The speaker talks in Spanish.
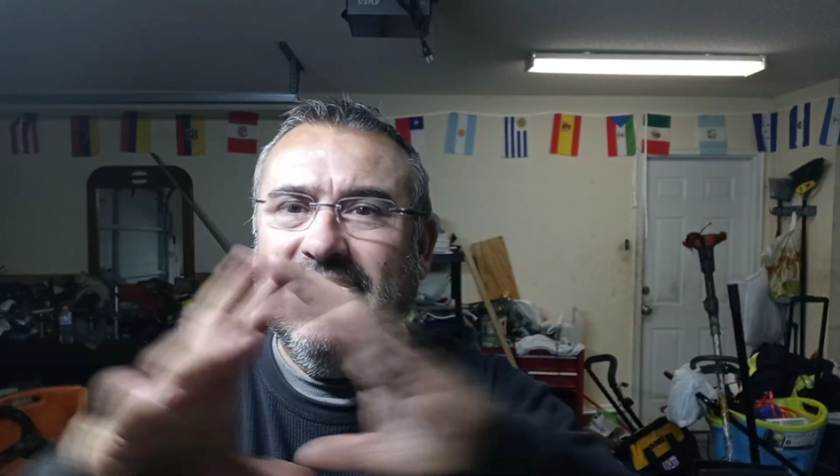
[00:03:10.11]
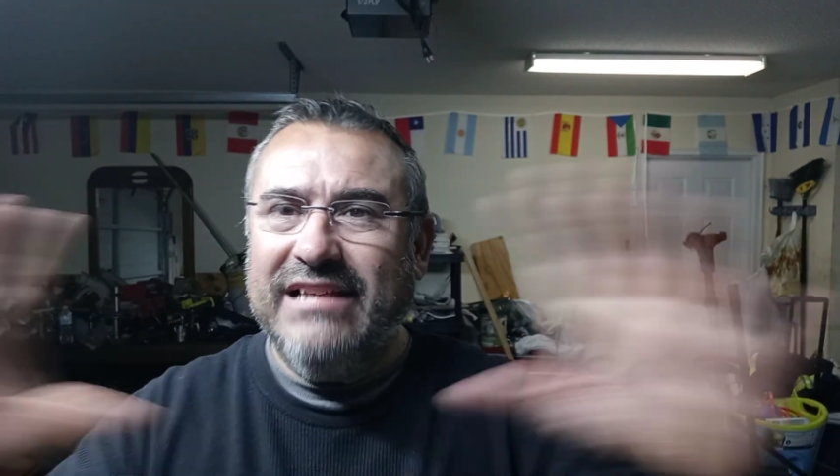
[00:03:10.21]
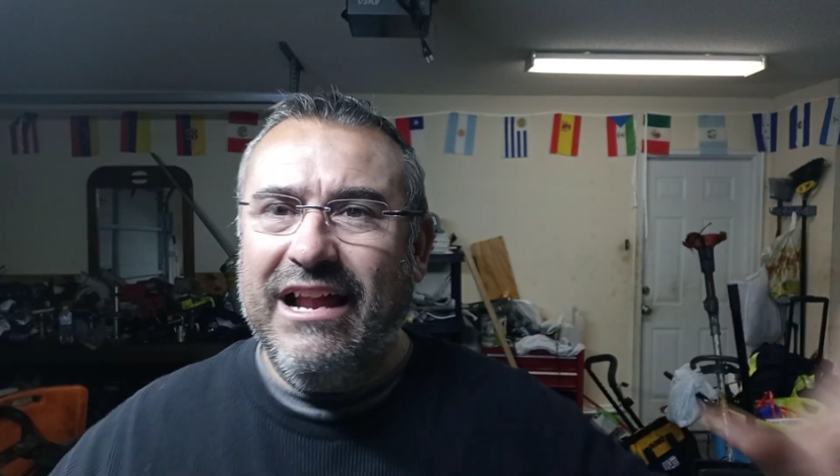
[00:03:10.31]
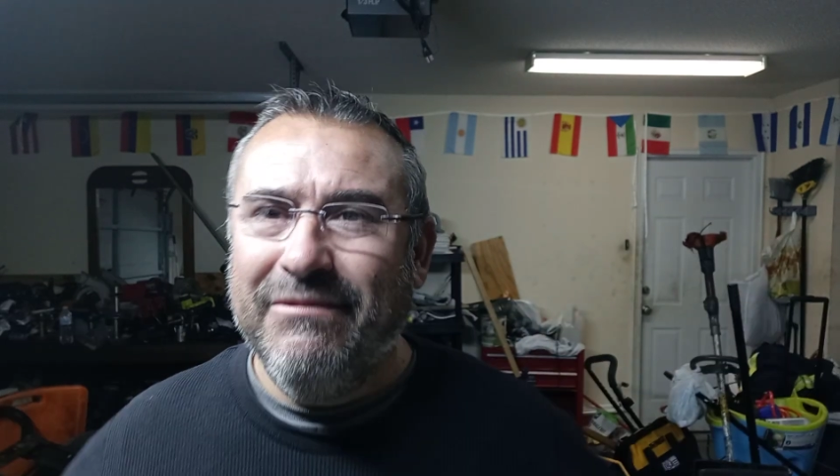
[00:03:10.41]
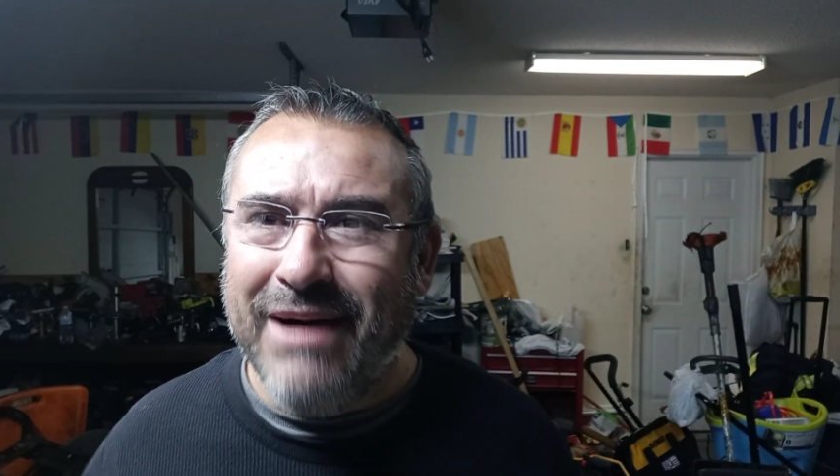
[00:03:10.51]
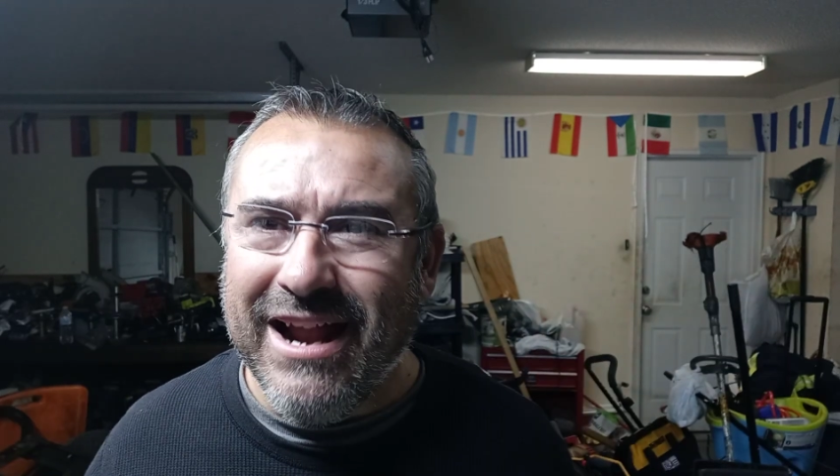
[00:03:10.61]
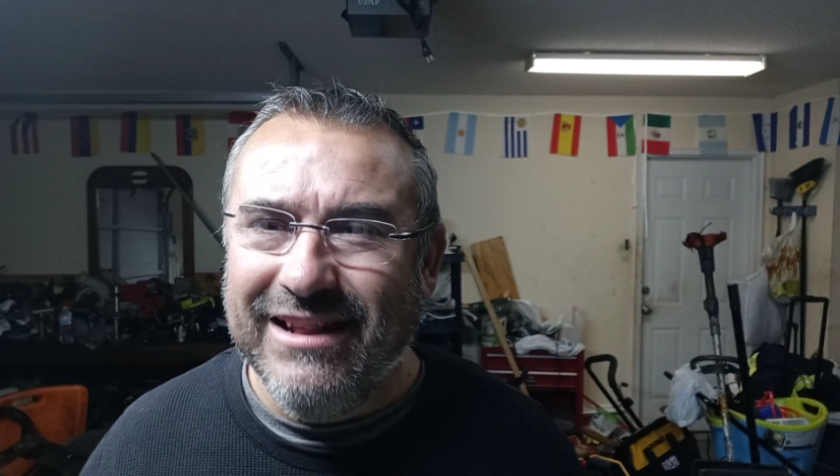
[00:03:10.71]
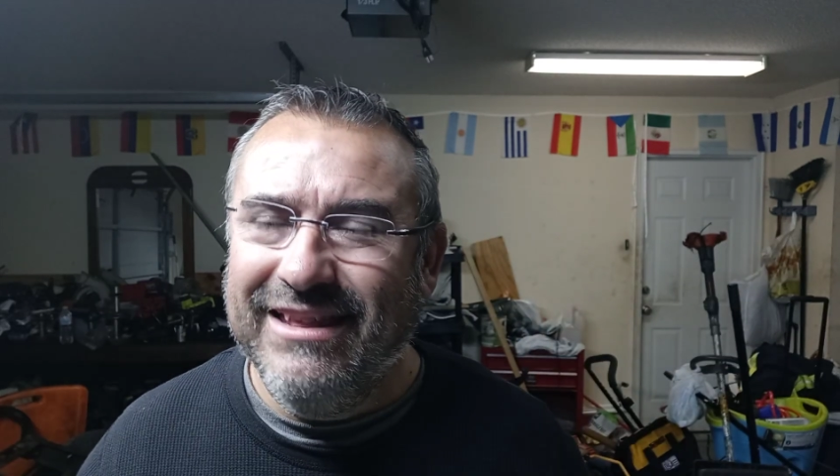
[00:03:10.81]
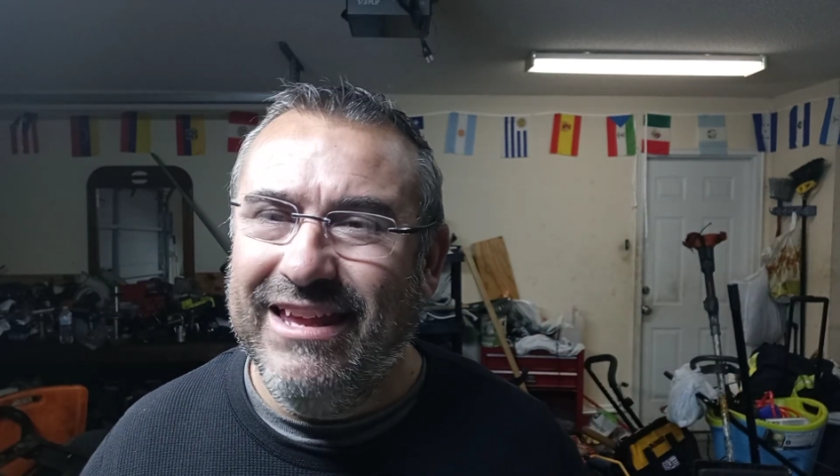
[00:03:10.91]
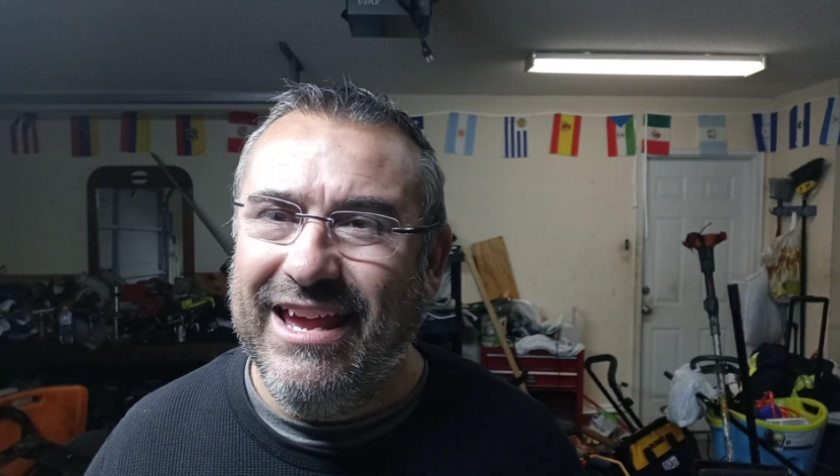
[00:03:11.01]

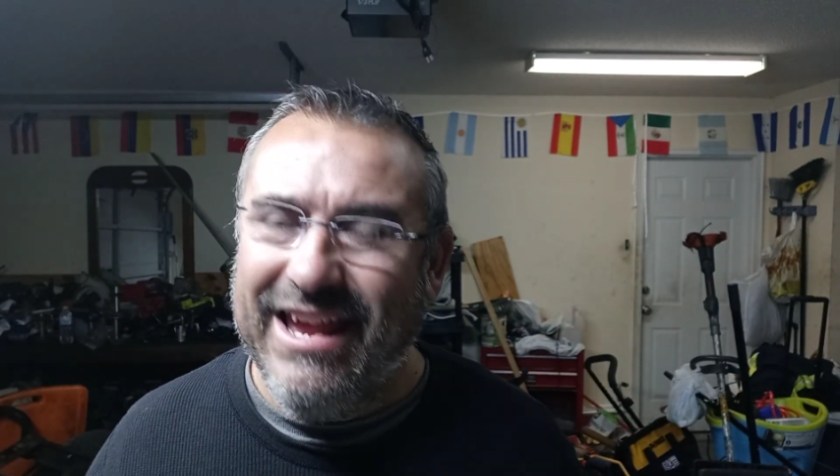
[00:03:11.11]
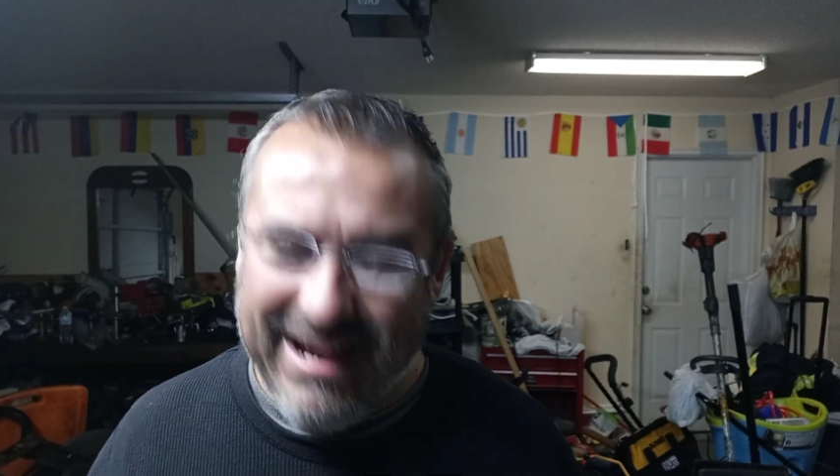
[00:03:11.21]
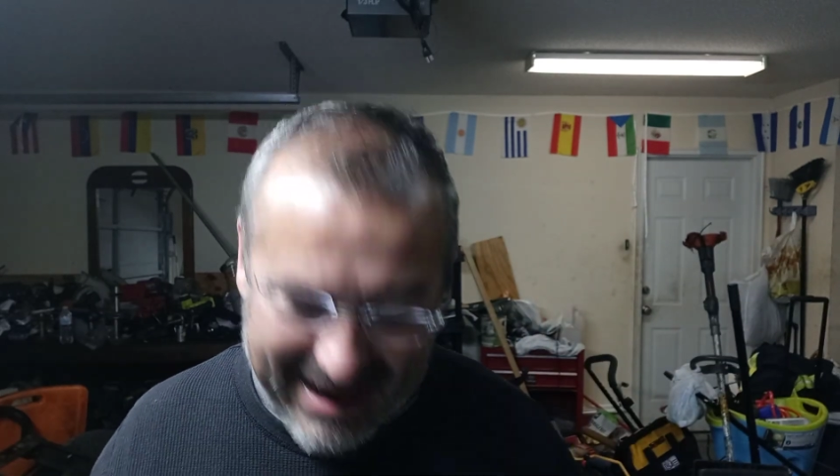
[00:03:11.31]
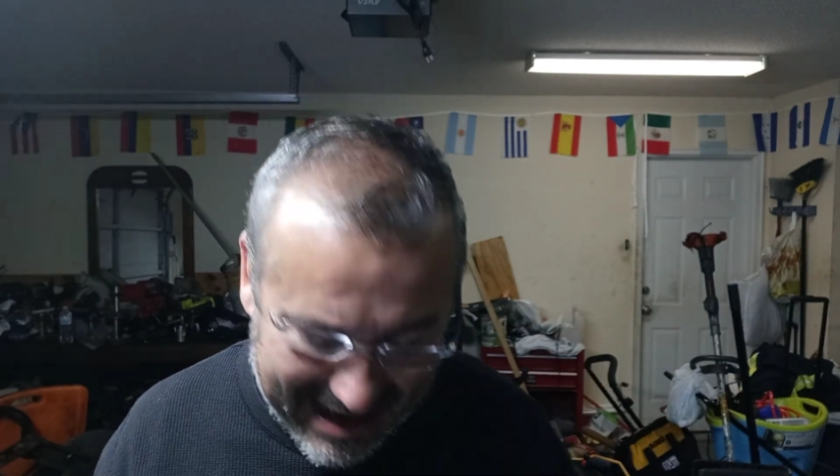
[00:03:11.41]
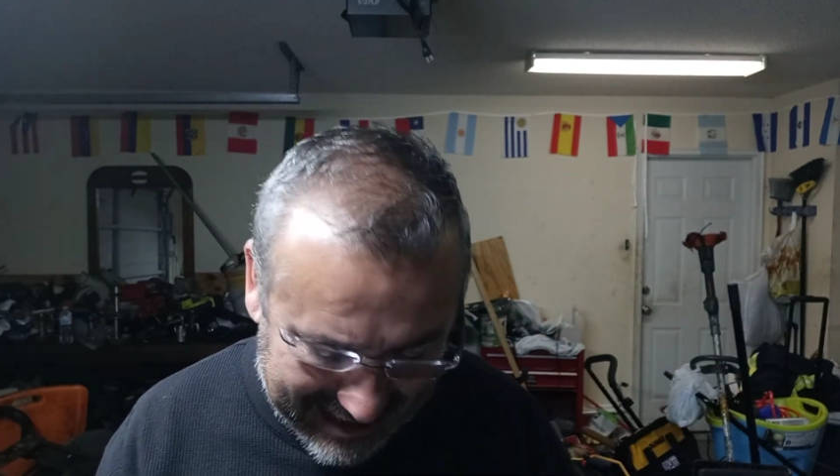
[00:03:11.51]
salvarte